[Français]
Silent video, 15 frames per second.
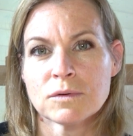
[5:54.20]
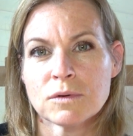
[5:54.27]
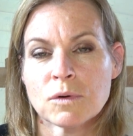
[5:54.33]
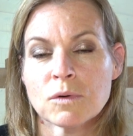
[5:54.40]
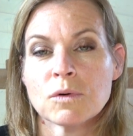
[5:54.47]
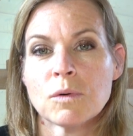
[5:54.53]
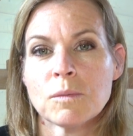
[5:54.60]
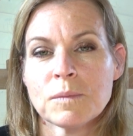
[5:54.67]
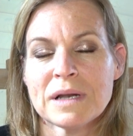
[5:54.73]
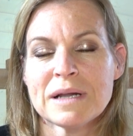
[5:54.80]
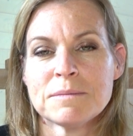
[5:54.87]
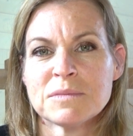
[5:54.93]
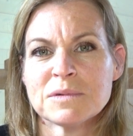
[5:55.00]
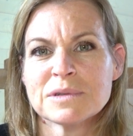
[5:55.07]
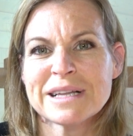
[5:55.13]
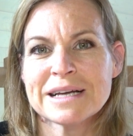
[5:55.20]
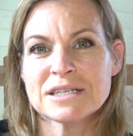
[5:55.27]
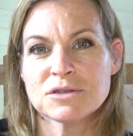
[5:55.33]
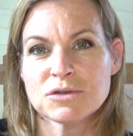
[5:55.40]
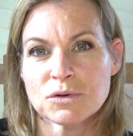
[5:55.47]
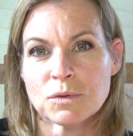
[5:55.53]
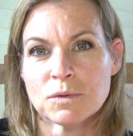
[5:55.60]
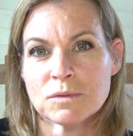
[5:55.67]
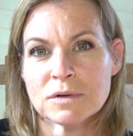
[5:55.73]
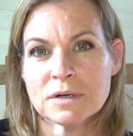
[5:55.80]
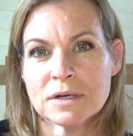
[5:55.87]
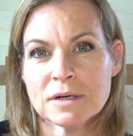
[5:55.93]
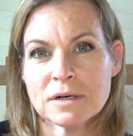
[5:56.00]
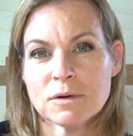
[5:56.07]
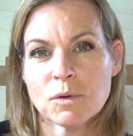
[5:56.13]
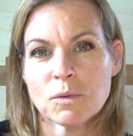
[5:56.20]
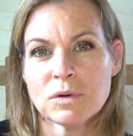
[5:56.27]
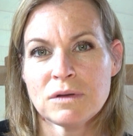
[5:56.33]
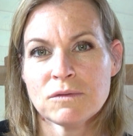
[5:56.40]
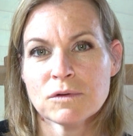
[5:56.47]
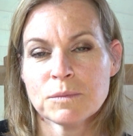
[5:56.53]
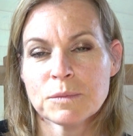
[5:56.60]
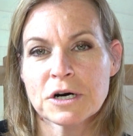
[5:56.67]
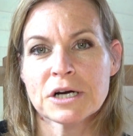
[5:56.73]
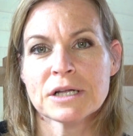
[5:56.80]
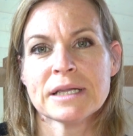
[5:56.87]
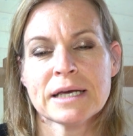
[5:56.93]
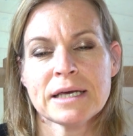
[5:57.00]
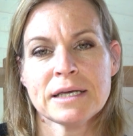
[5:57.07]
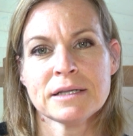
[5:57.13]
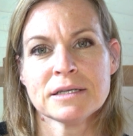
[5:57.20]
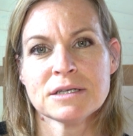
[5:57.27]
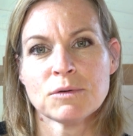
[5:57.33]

en complémentation au niveau protéines,